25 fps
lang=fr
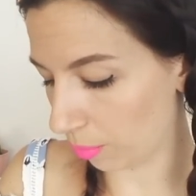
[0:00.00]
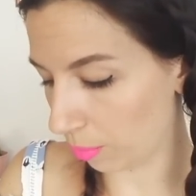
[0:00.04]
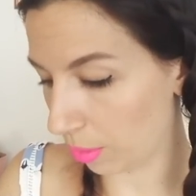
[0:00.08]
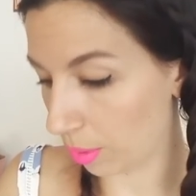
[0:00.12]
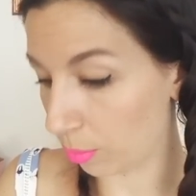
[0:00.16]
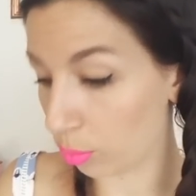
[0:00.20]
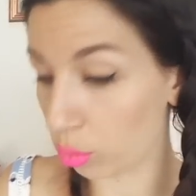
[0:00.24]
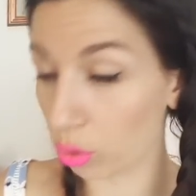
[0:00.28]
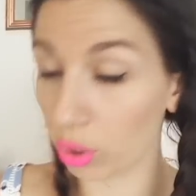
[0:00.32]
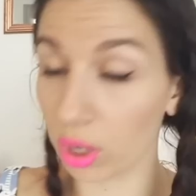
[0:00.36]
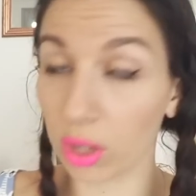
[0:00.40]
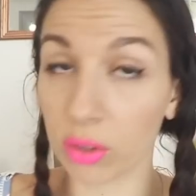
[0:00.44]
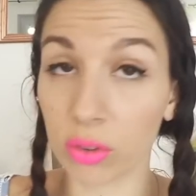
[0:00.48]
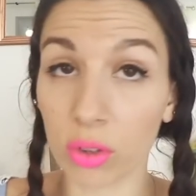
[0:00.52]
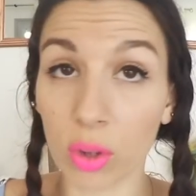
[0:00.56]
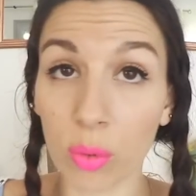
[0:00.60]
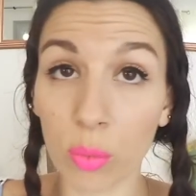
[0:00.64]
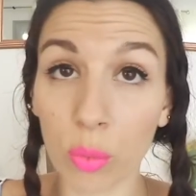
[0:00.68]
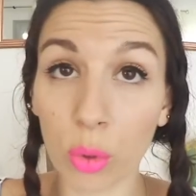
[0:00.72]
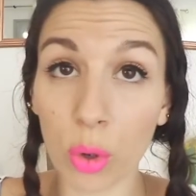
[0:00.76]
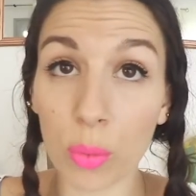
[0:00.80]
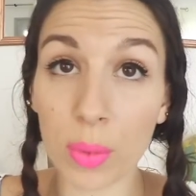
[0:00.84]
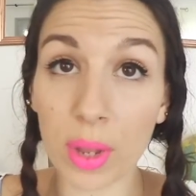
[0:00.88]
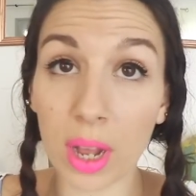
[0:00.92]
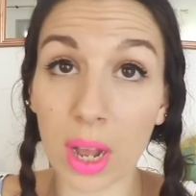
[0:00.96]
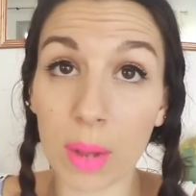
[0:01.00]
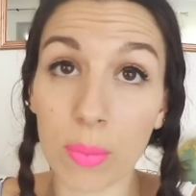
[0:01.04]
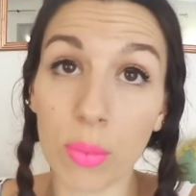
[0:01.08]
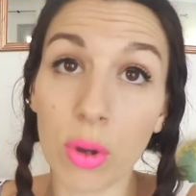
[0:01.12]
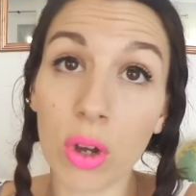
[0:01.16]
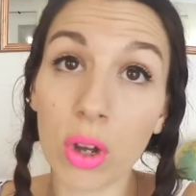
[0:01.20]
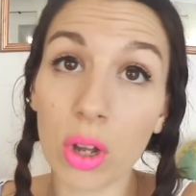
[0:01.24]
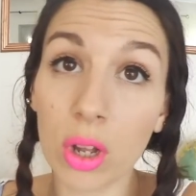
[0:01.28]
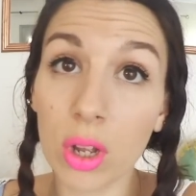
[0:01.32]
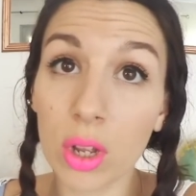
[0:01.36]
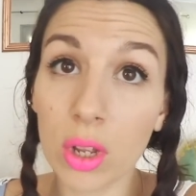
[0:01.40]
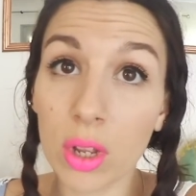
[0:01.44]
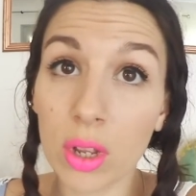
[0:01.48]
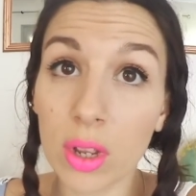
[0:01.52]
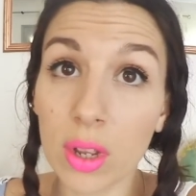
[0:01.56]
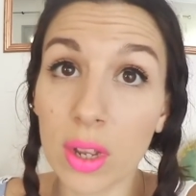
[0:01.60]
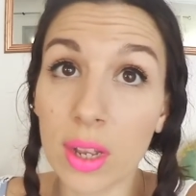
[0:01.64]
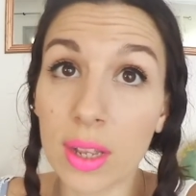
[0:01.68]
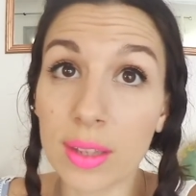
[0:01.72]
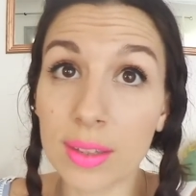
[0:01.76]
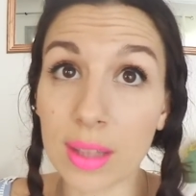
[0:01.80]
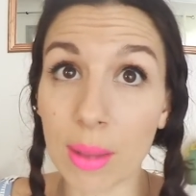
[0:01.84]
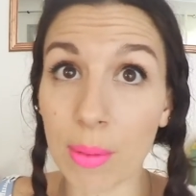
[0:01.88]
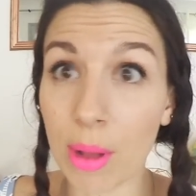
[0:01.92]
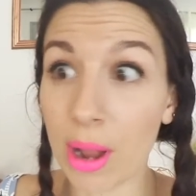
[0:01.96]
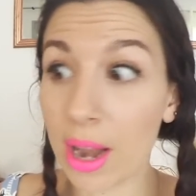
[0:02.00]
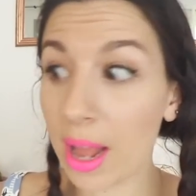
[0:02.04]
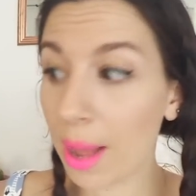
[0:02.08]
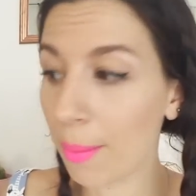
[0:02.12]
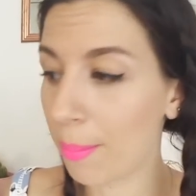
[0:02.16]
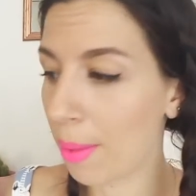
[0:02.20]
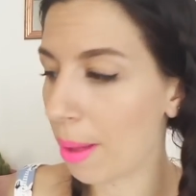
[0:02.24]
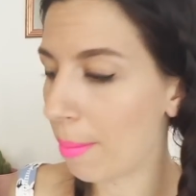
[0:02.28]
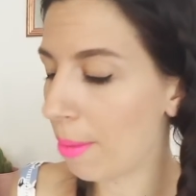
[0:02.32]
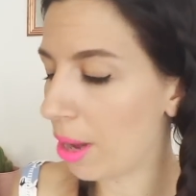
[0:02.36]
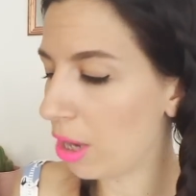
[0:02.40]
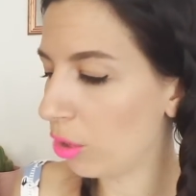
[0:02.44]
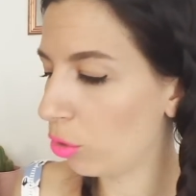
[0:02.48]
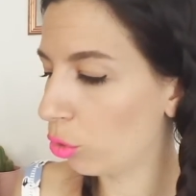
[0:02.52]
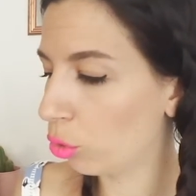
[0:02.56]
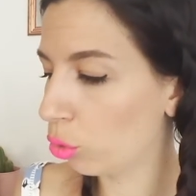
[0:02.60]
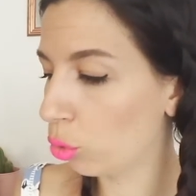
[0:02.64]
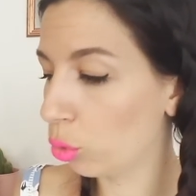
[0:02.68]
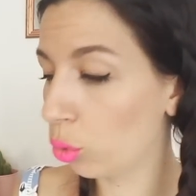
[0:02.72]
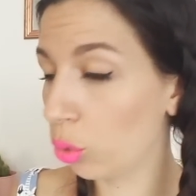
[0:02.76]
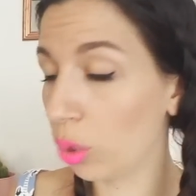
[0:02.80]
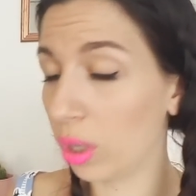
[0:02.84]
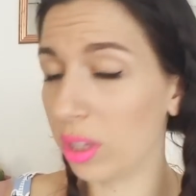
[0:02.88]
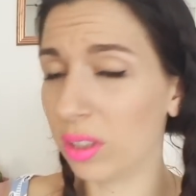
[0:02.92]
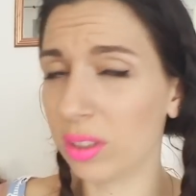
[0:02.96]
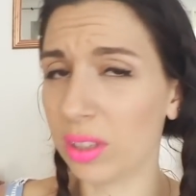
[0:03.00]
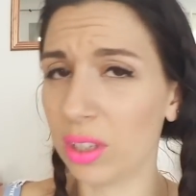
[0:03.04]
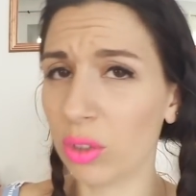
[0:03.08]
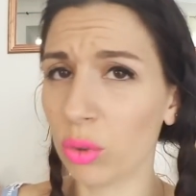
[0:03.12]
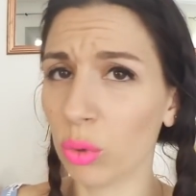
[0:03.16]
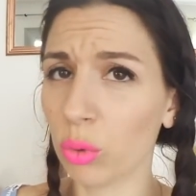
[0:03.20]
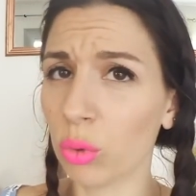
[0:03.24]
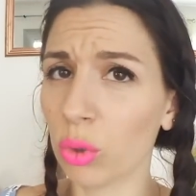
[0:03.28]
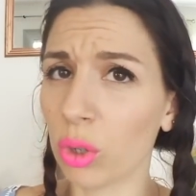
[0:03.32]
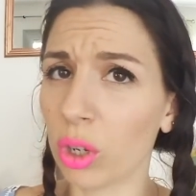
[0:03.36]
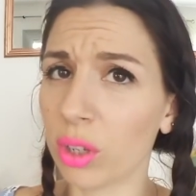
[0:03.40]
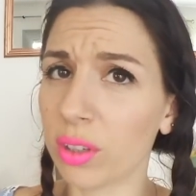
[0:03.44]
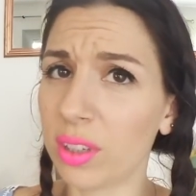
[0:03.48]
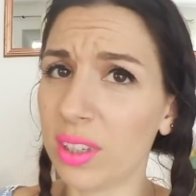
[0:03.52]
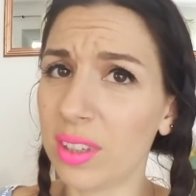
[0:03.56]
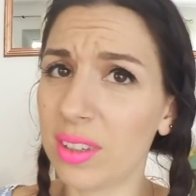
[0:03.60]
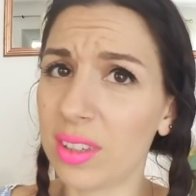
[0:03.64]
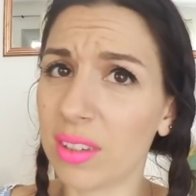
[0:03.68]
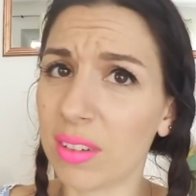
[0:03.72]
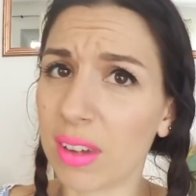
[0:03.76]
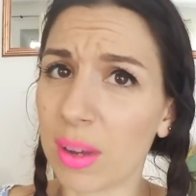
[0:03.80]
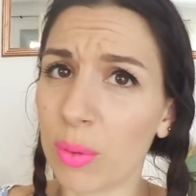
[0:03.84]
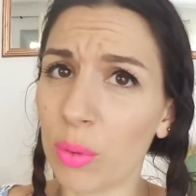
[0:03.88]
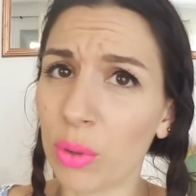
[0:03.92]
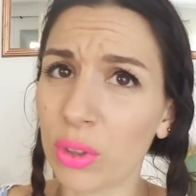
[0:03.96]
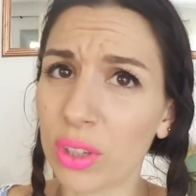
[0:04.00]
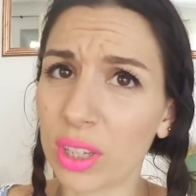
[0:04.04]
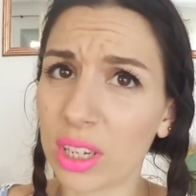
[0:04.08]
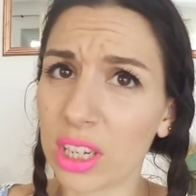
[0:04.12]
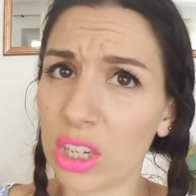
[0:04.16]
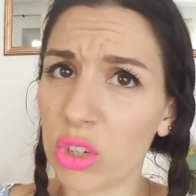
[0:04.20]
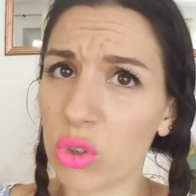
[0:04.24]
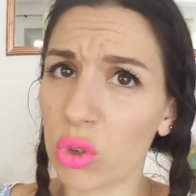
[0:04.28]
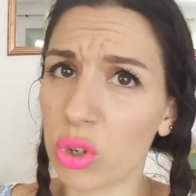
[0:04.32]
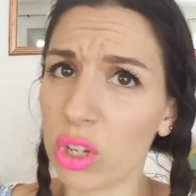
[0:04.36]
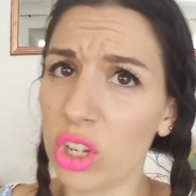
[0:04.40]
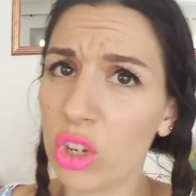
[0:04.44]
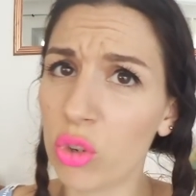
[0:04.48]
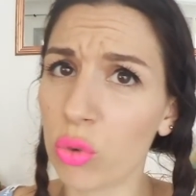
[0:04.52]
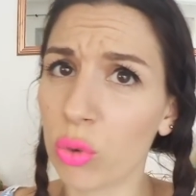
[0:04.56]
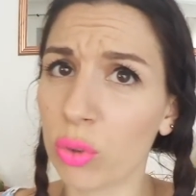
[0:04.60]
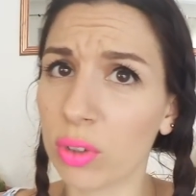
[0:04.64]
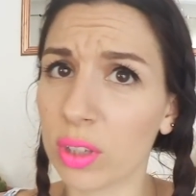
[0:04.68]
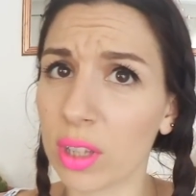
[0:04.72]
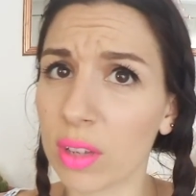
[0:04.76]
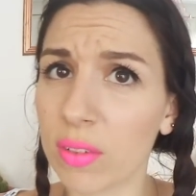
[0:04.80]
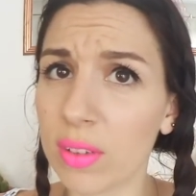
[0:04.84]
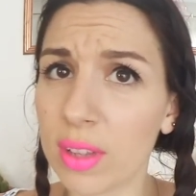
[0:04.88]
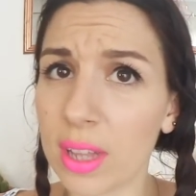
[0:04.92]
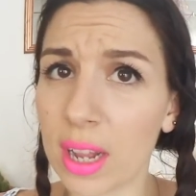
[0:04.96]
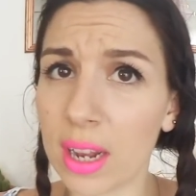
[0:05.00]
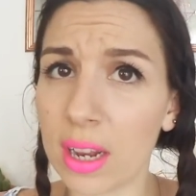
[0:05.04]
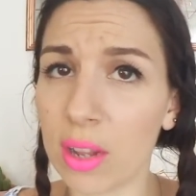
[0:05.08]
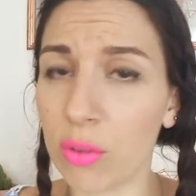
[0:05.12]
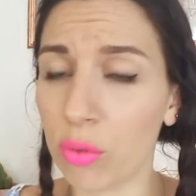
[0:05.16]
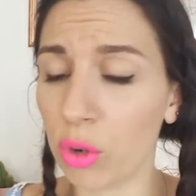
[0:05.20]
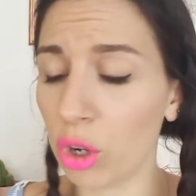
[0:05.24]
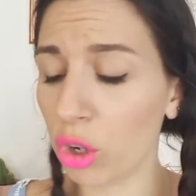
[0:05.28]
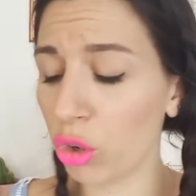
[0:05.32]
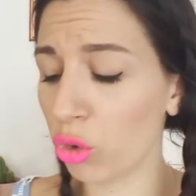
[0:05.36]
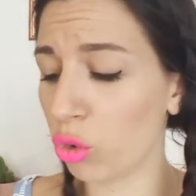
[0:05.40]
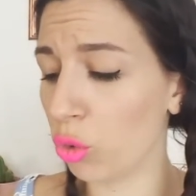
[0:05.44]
Mais pour l'instant, en premier abord, ça m'a l'air pas mal du tout. Et ce qu'ils ont sur leur site, c'est vraiment très joli. Je vous invite à aller voir.